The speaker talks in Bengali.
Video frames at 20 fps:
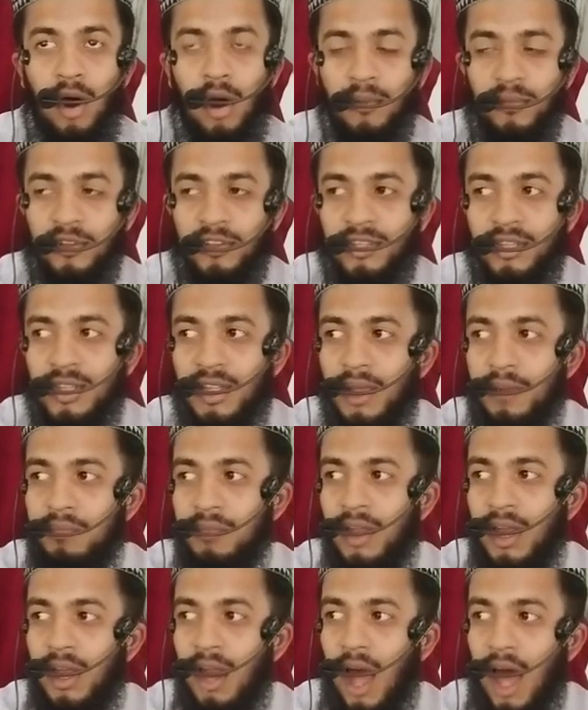
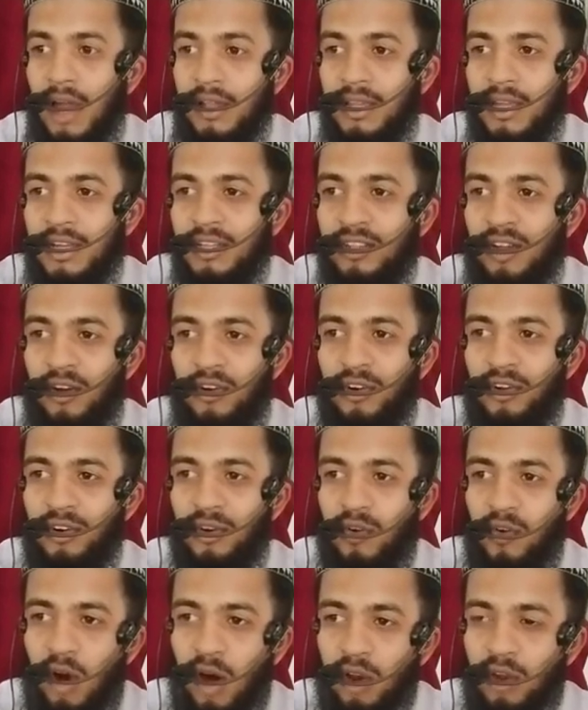অমুসলিমদের হাতে যখন
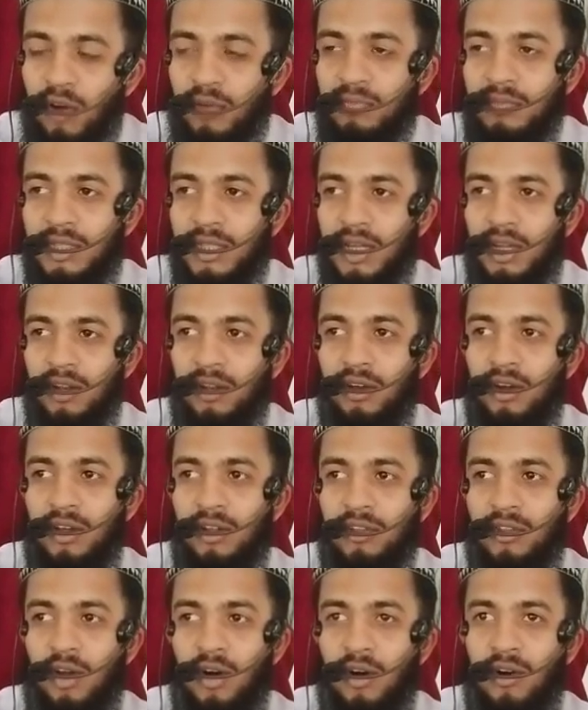কলম ছিল
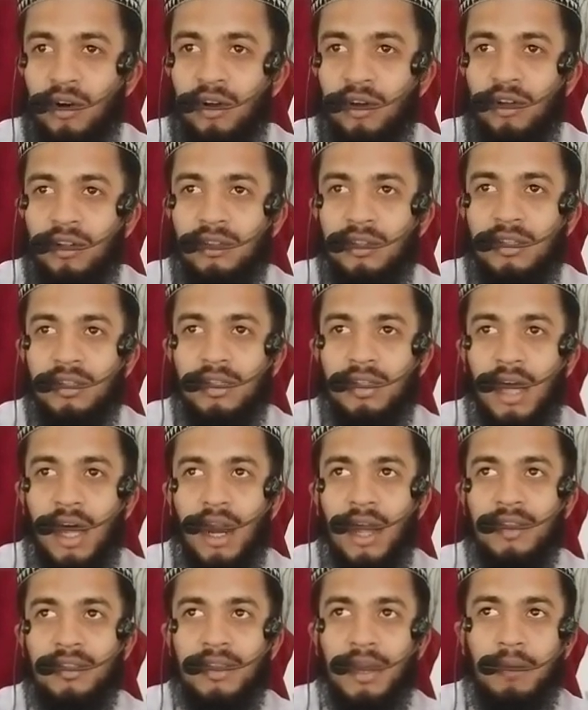তখন
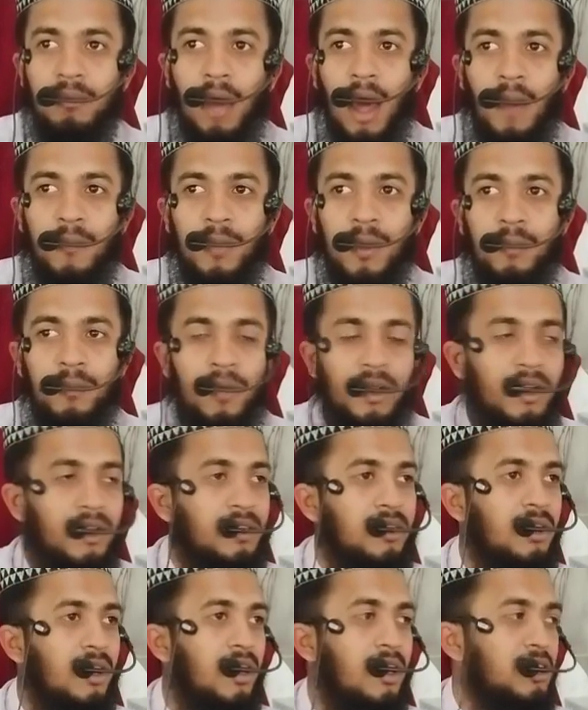তারা যেভাবে
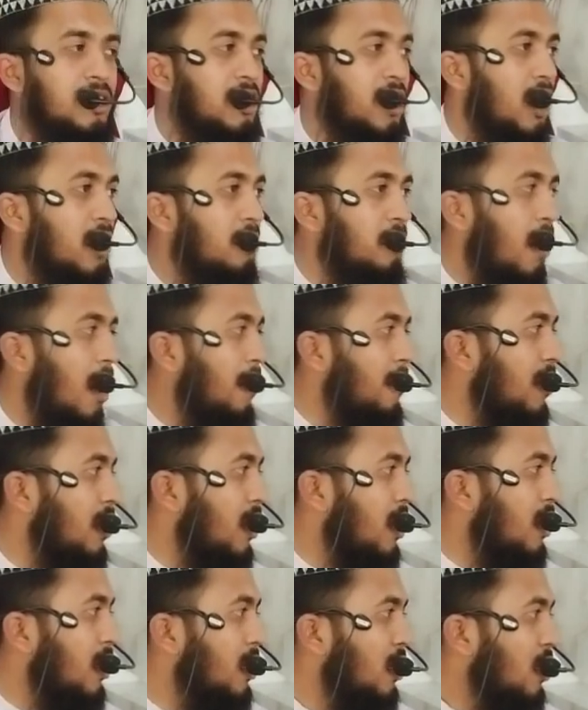পেরেছে সেইভাবে
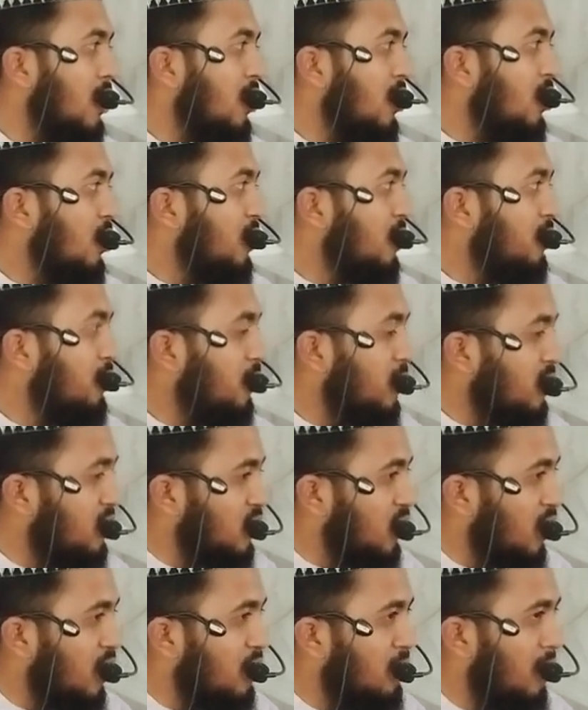
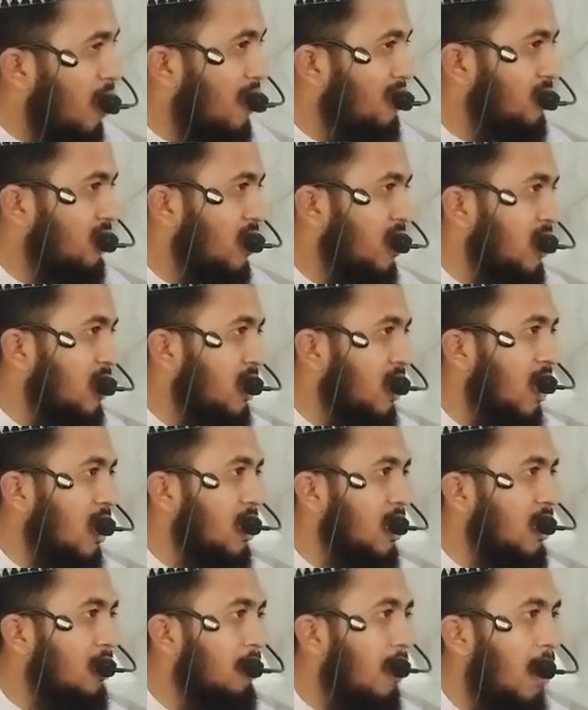মুসলমানদেরকে
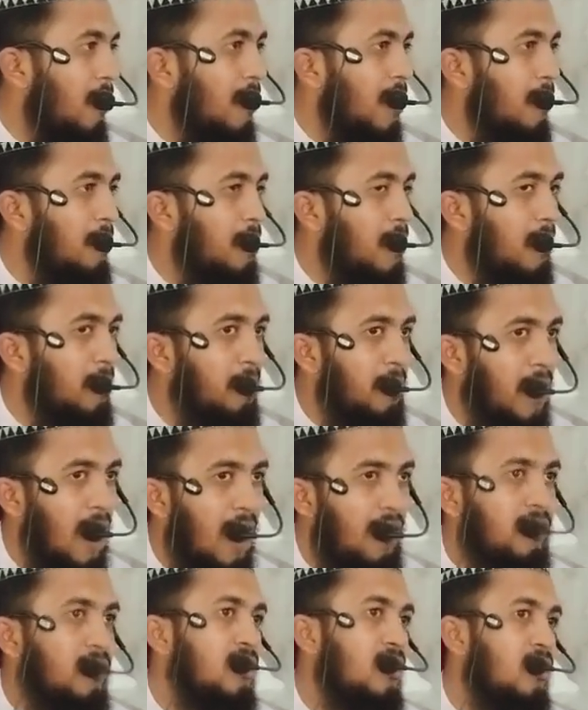কিভাবে
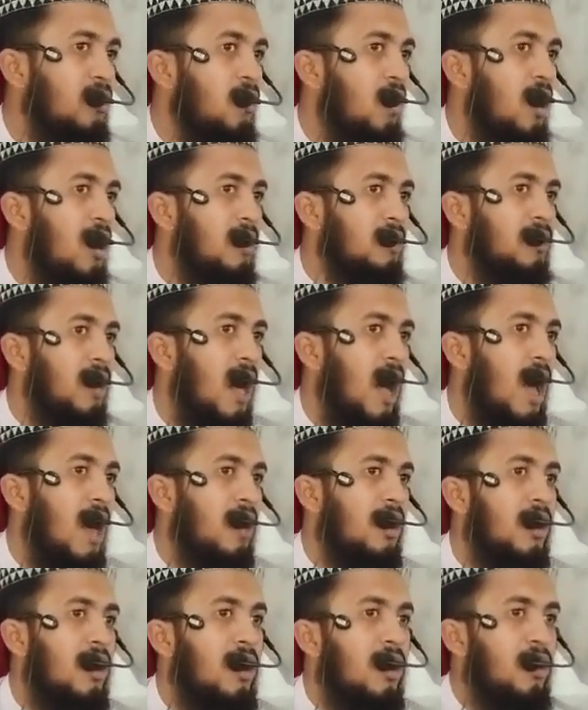বিভ্রান্ত করা যায়